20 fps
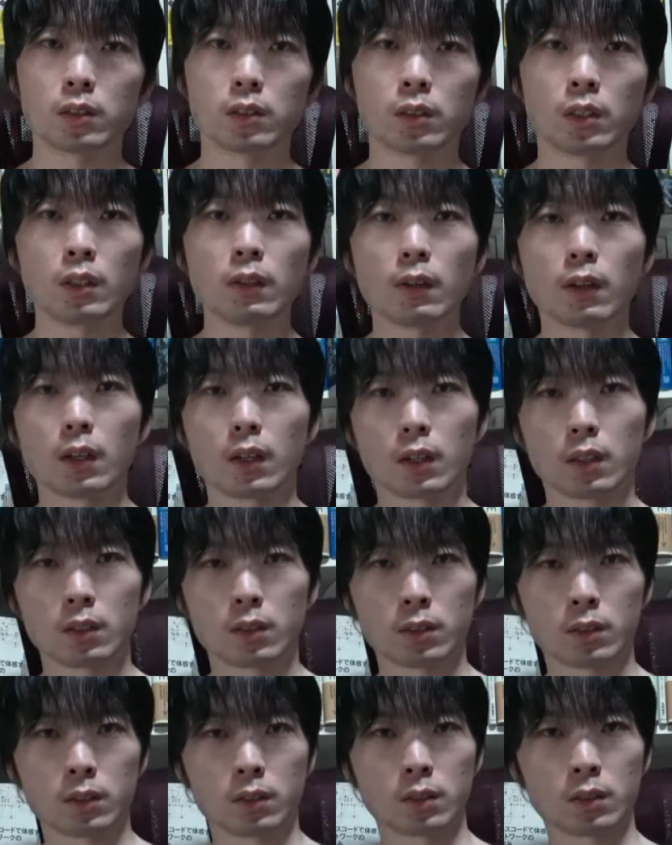では
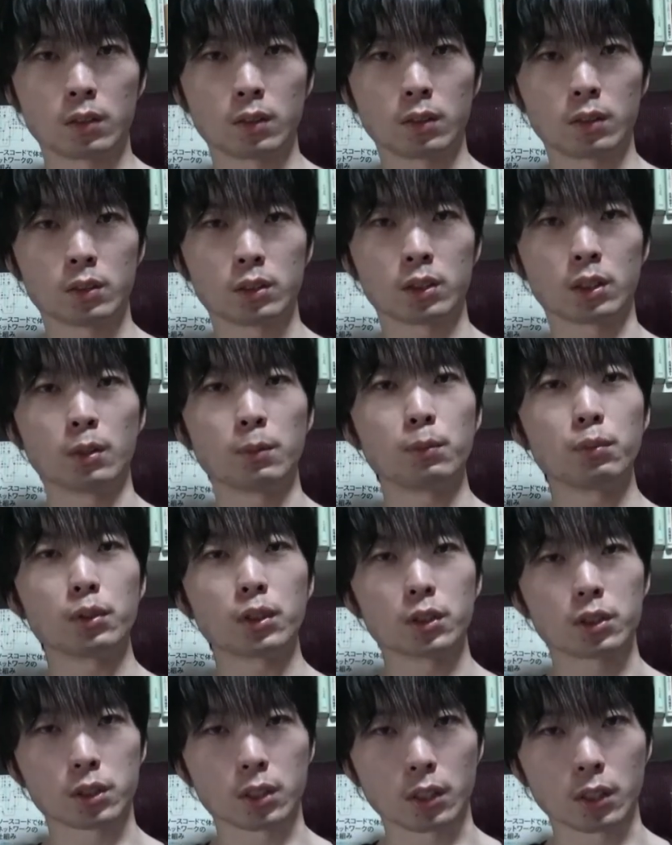扇風
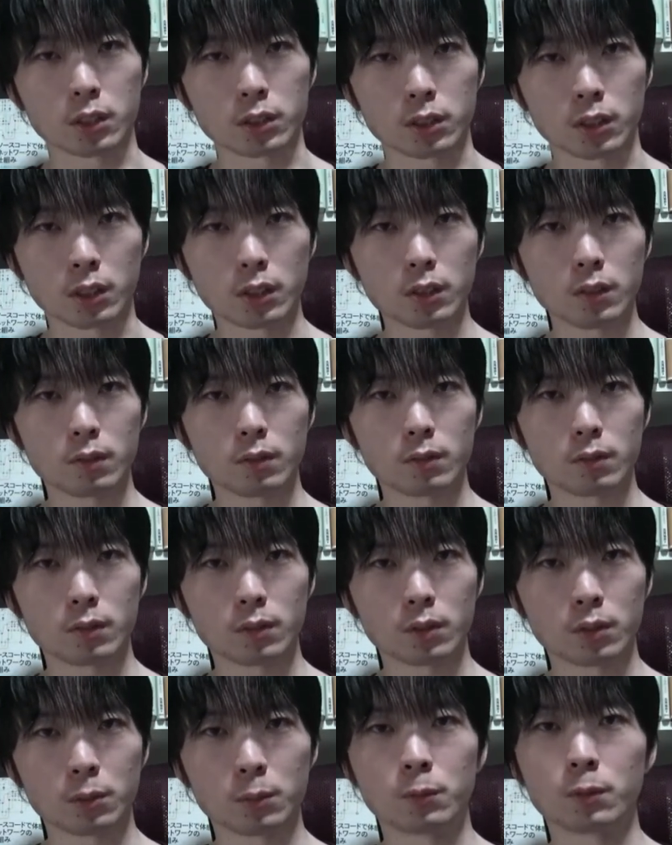機使えばいいんじゃねっ
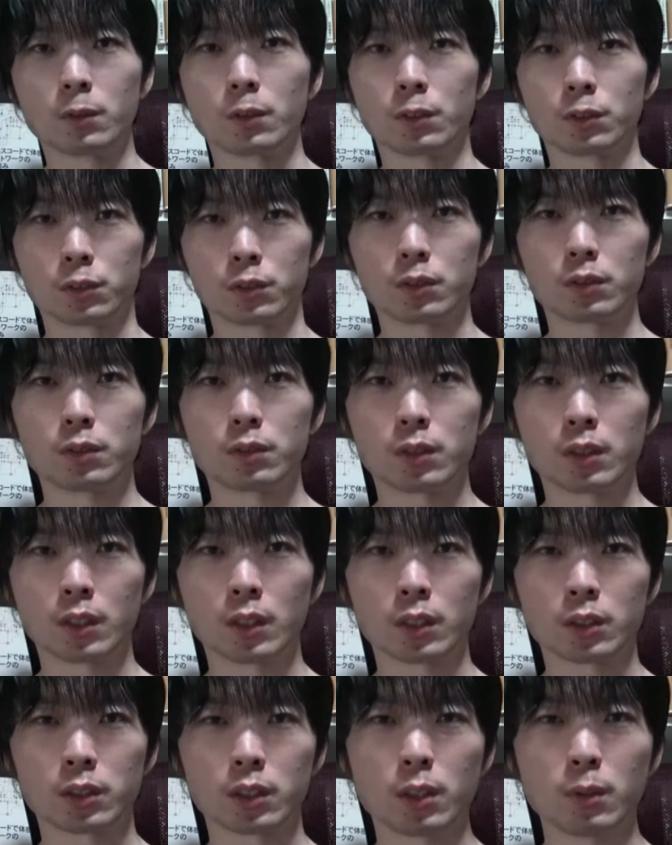て思うでしょた
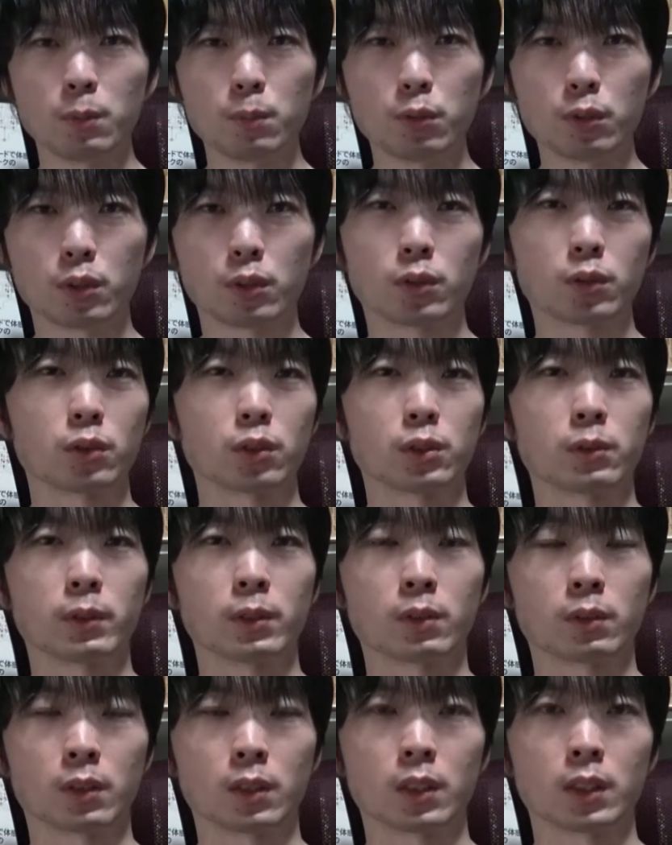だ扇風機の調子
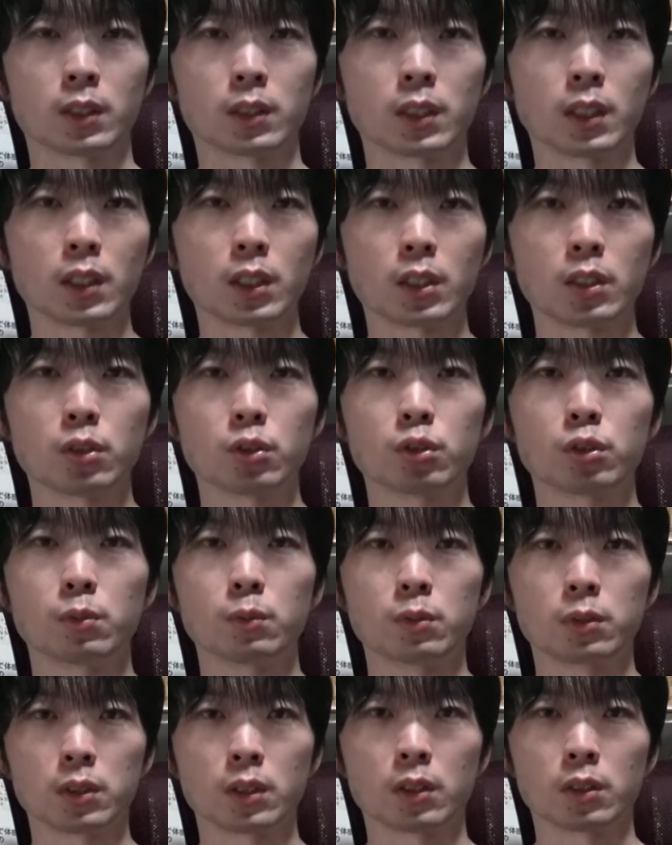悪くてね最近注
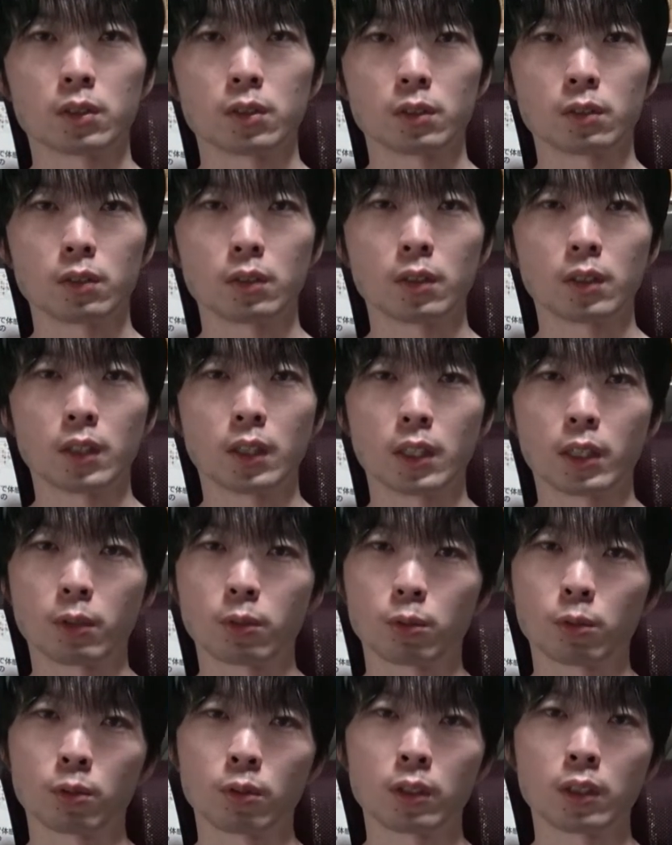文したんですよ早
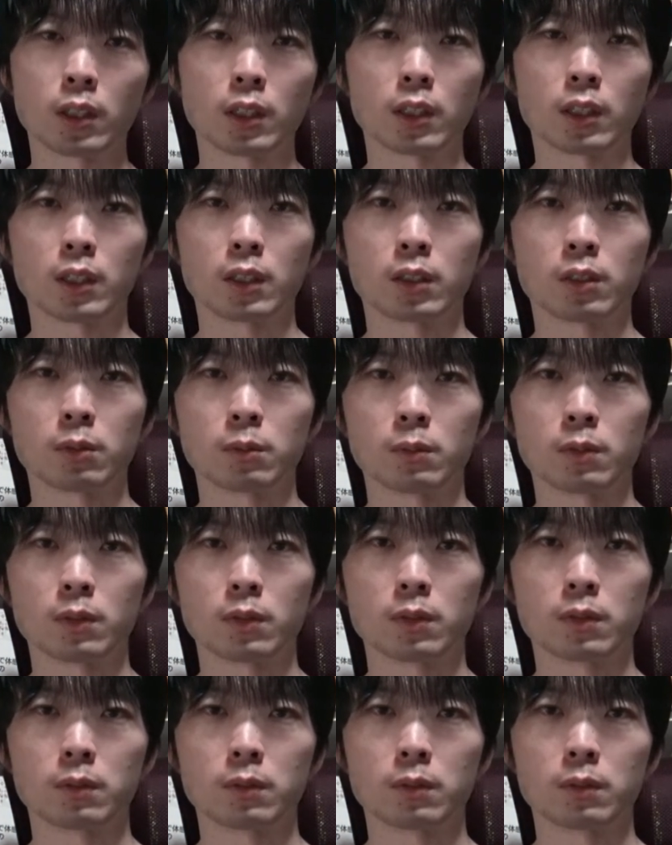く届かないかなと思う